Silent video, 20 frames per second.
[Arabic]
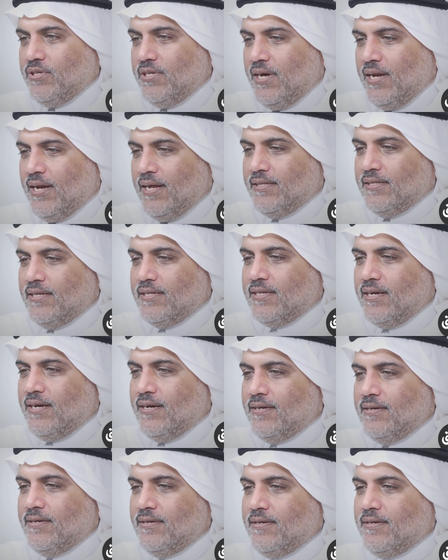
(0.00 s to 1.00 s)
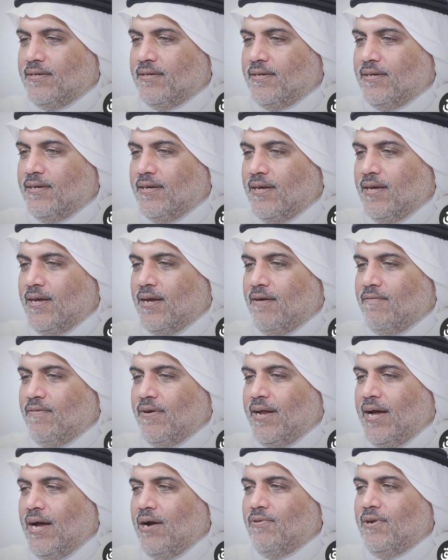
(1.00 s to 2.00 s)
وايش هي الهندسه
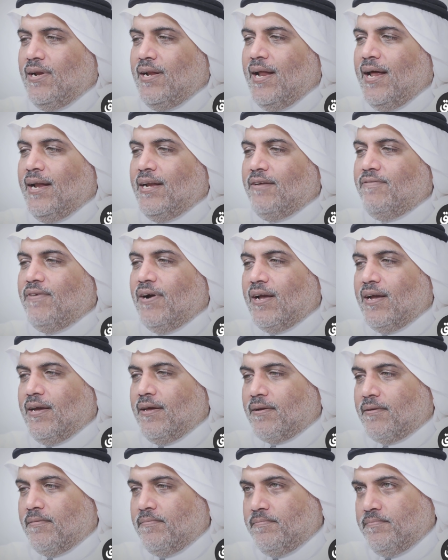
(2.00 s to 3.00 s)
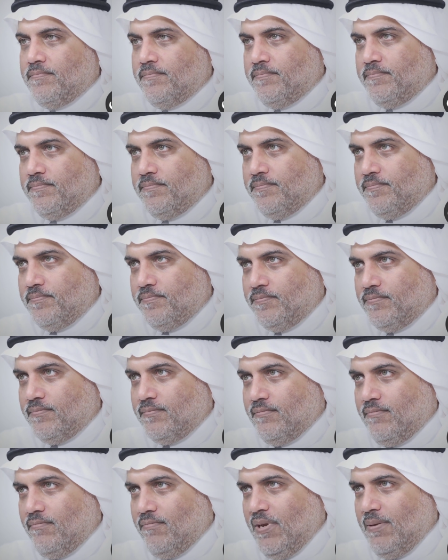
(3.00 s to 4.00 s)
فنحاول الان نفكر
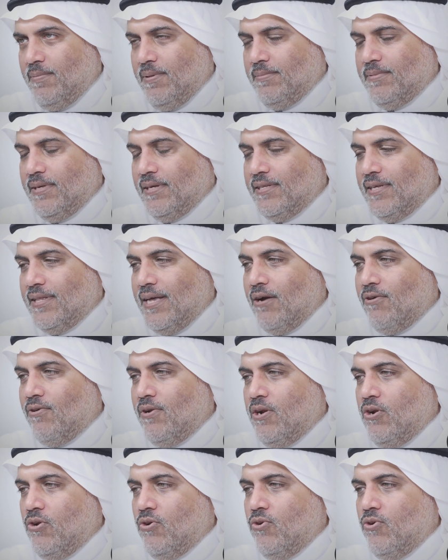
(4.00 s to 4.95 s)
من مبدا تداخل